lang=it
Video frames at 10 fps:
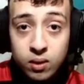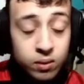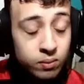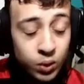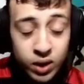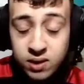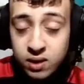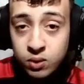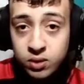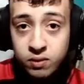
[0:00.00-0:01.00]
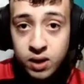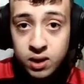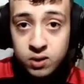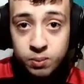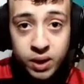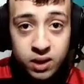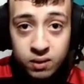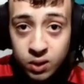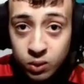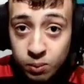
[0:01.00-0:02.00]
non essere così falso, perché
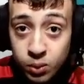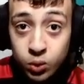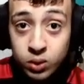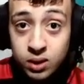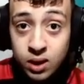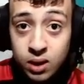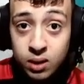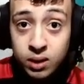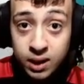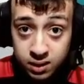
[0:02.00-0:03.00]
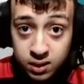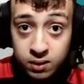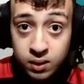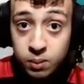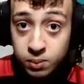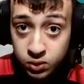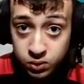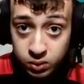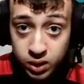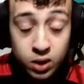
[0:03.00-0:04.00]
diventi una brutta, cattiva
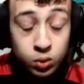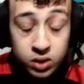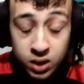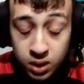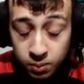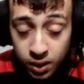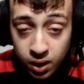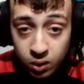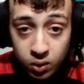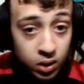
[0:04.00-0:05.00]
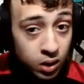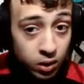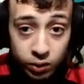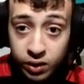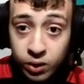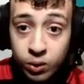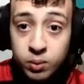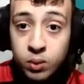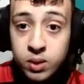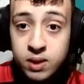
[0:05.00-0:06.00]
persona e tu sai di chi parlo. Non farò nomi
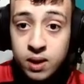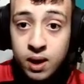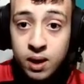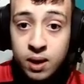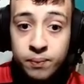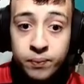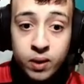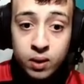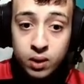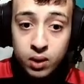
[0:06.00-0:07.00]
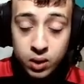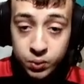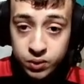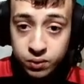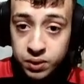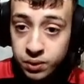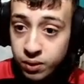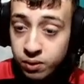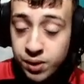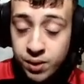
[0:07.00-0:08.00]
in, questa, in questo video, non
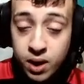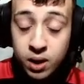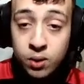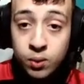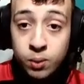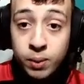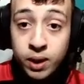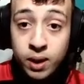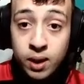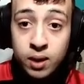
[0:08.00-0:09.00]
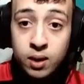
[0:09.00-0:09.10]
ne farò neanche uno perché